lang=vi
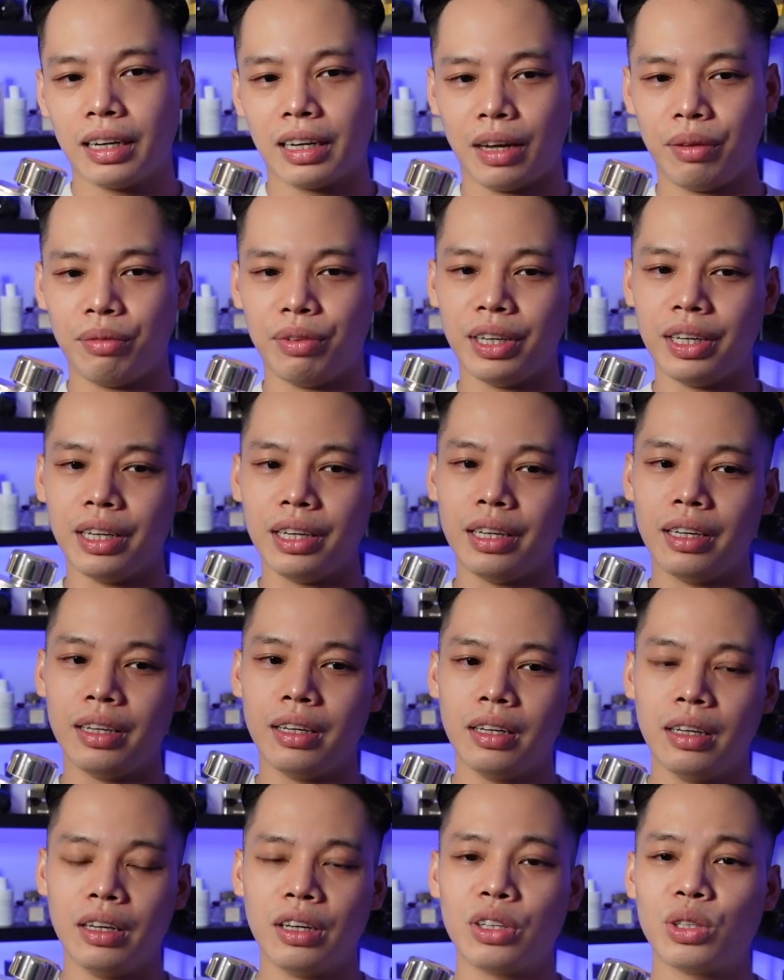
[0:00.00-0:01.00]
tại vì
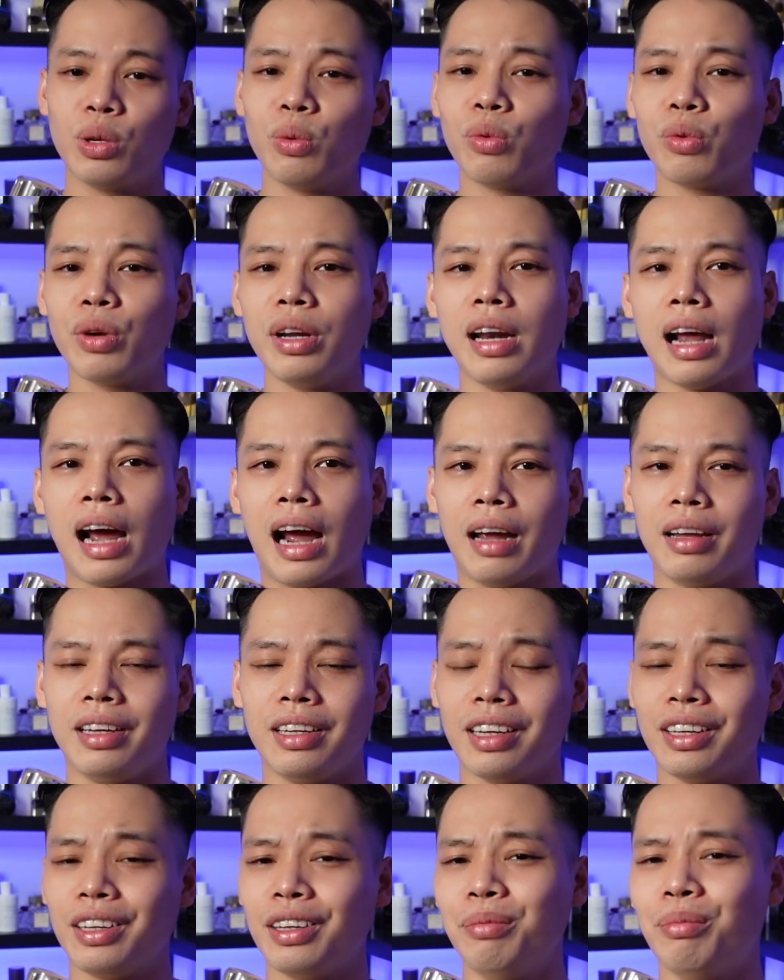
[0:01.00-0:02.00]
chung quy lại
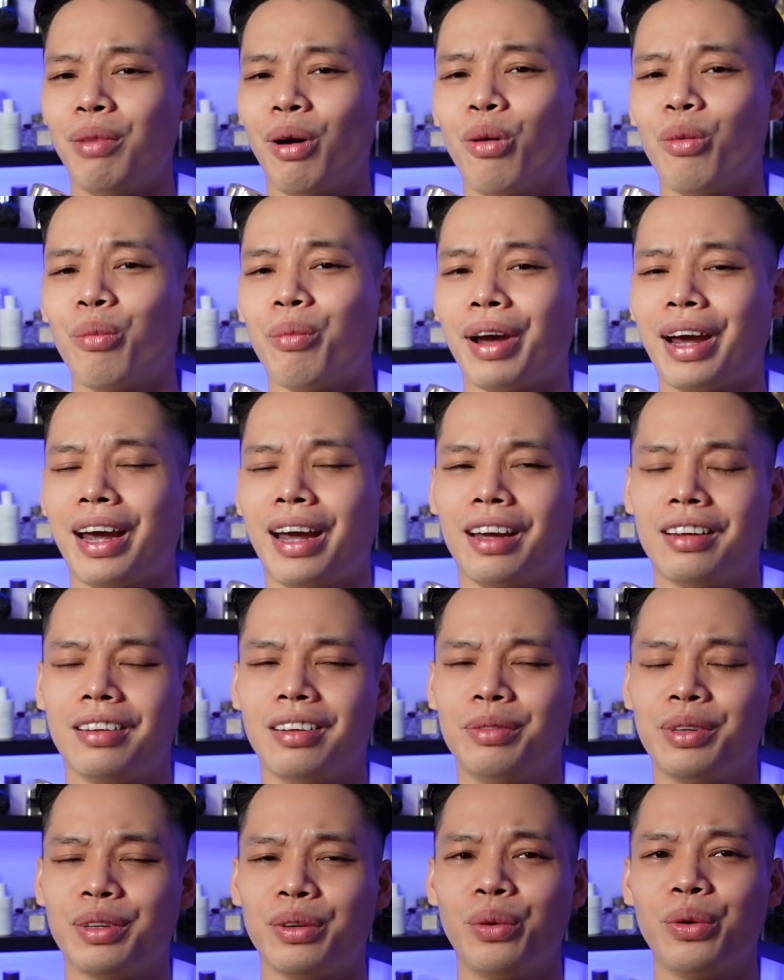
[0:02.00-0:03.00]
những cái thứ màu mè
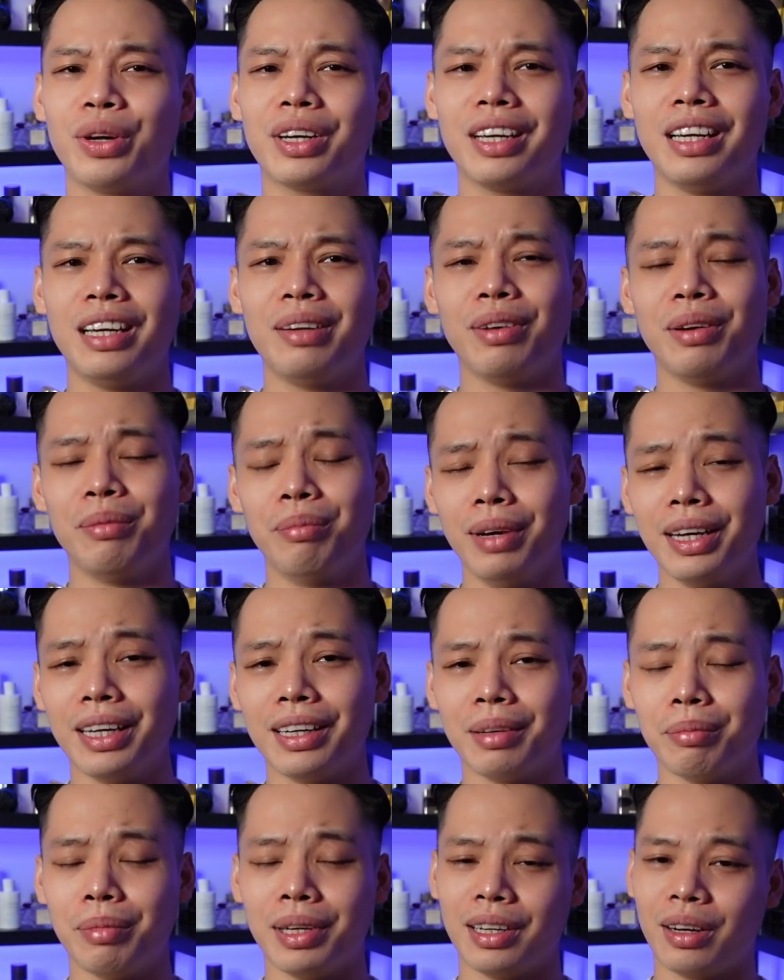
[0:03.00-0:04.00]
nhưng mà đôi khi với
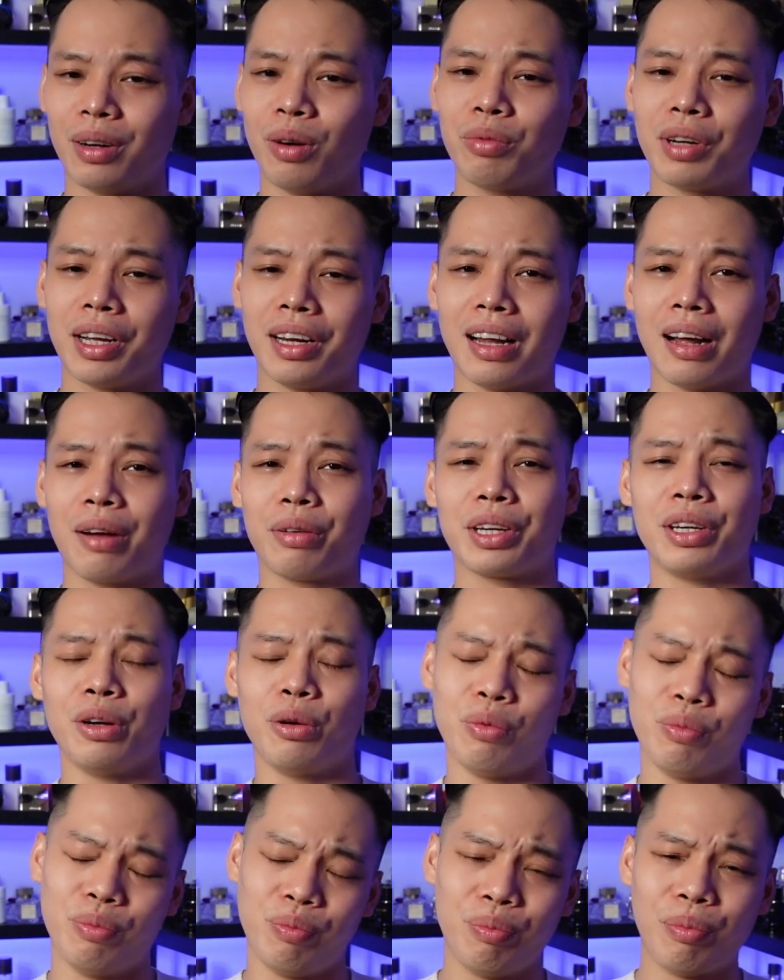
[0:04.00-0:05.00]
mình thì mình không thể nào
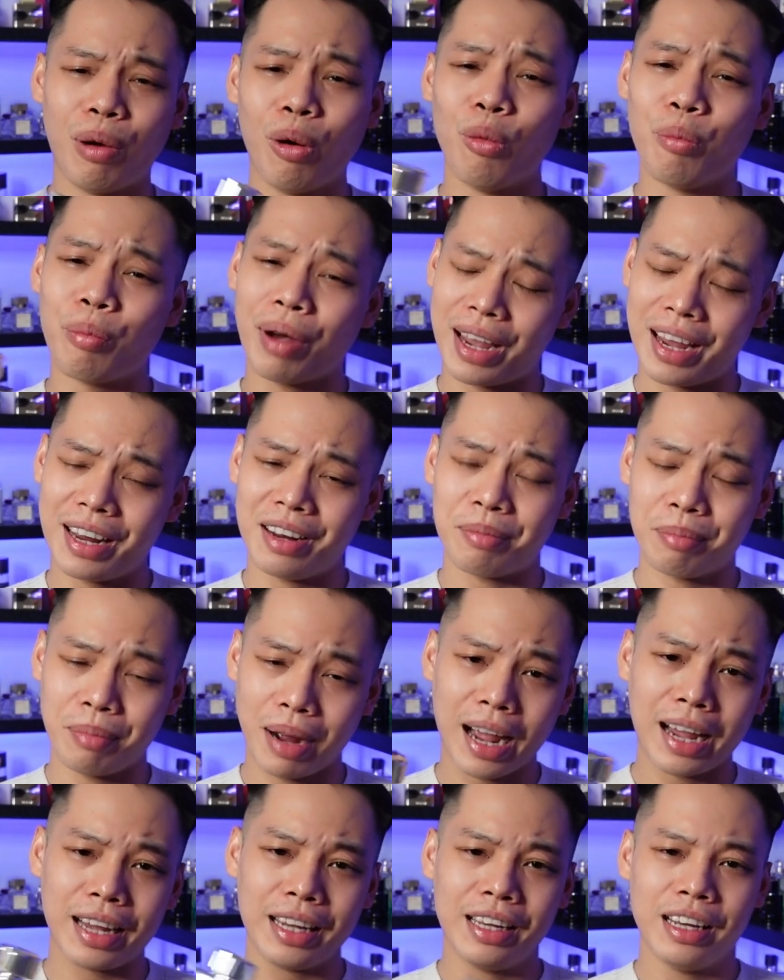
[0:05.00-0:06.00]
kiểu màu mè được
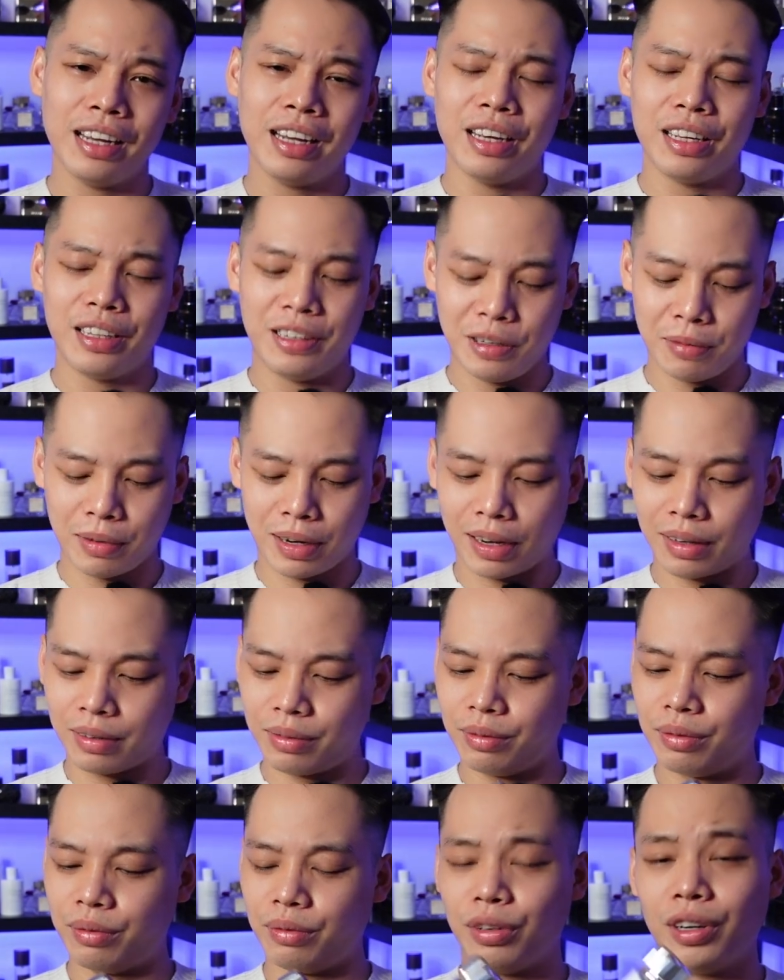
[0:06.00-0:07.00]
mãi nhưng mà
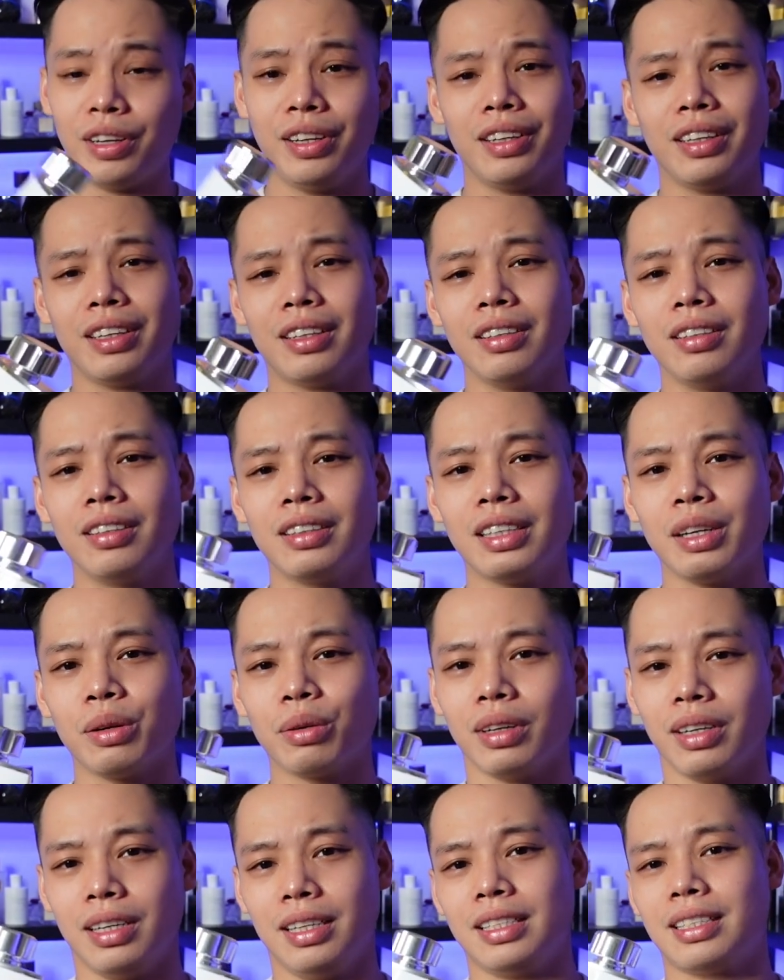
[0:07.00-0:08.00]
với những cái thứ kiểu
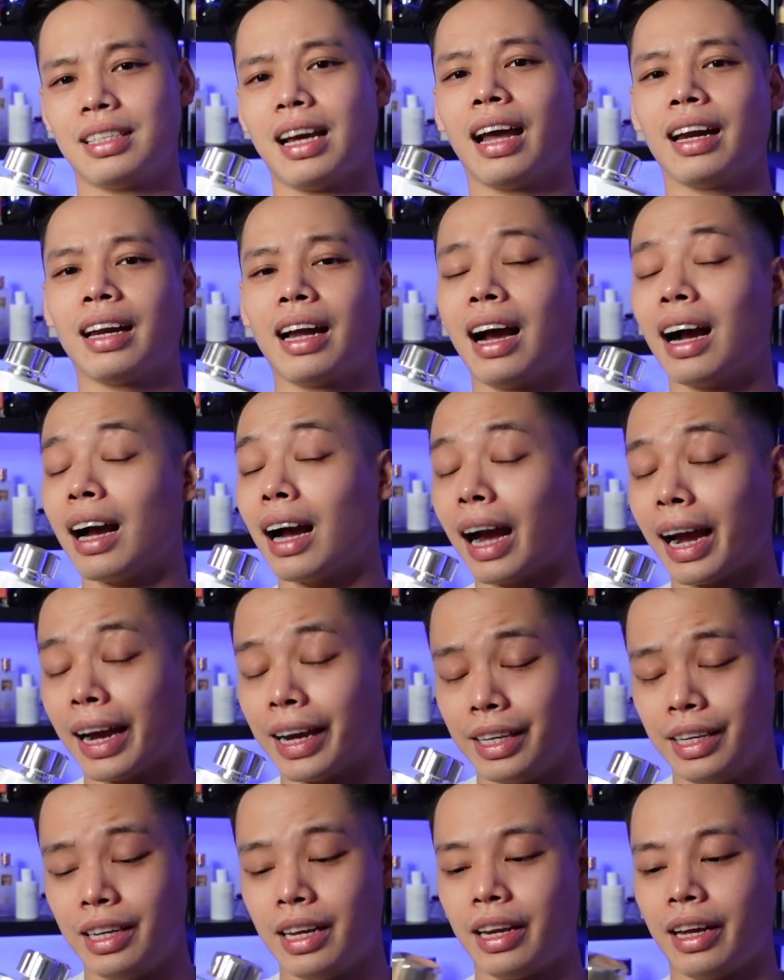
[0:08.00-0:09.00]
đơn giản hàng
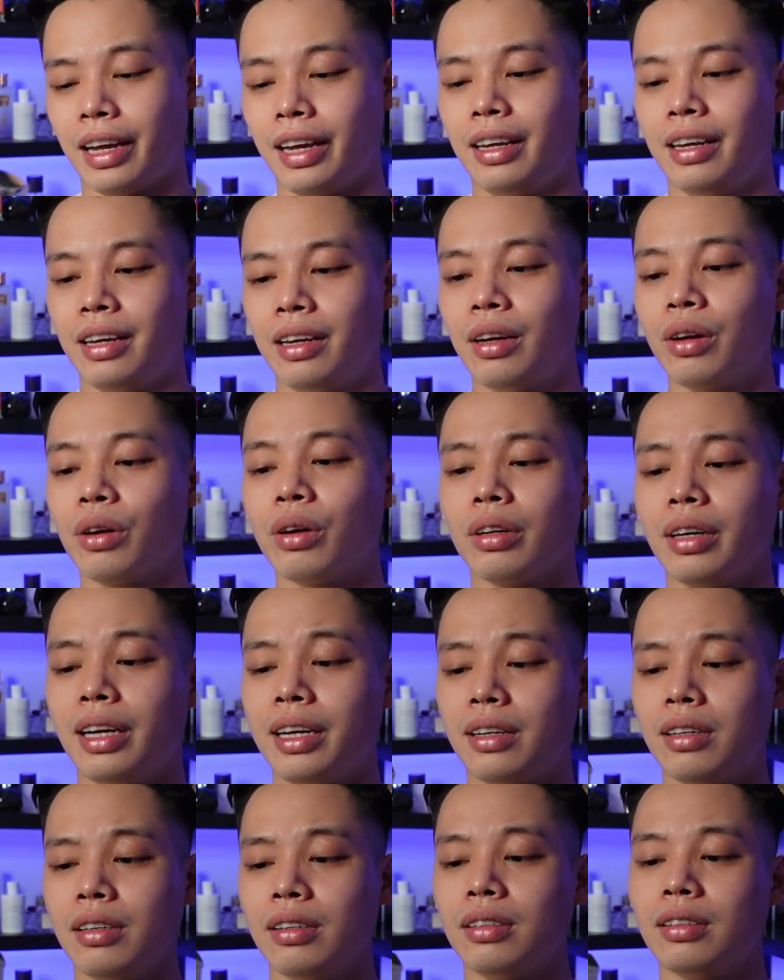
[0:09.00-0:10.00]
ngày như thế này
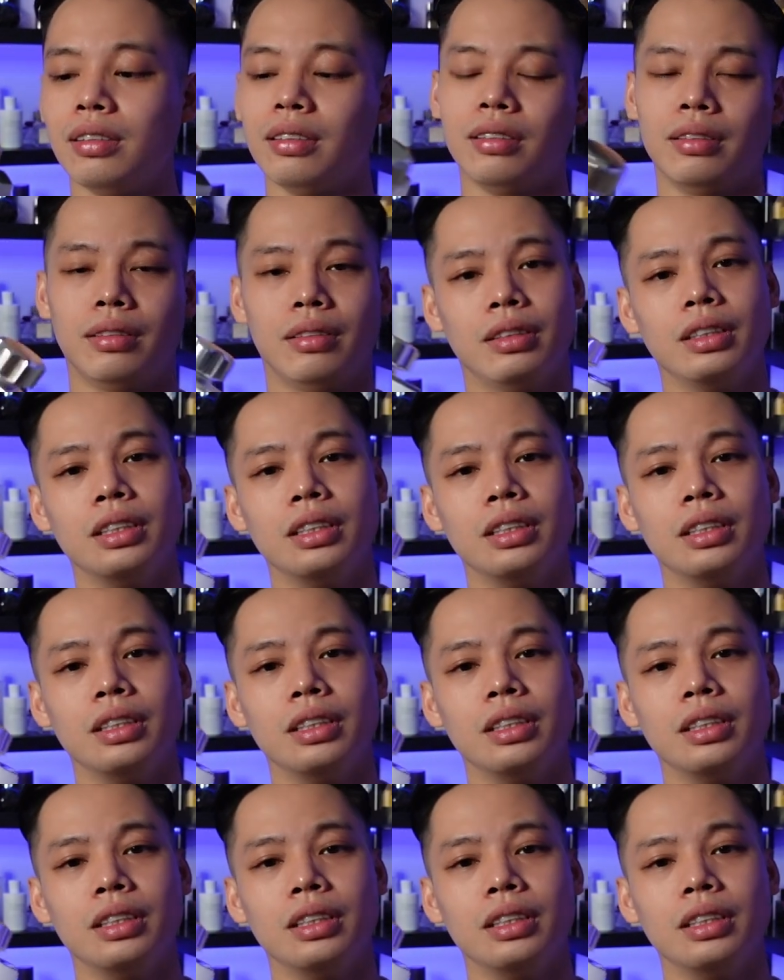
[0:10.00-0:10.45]
đến từ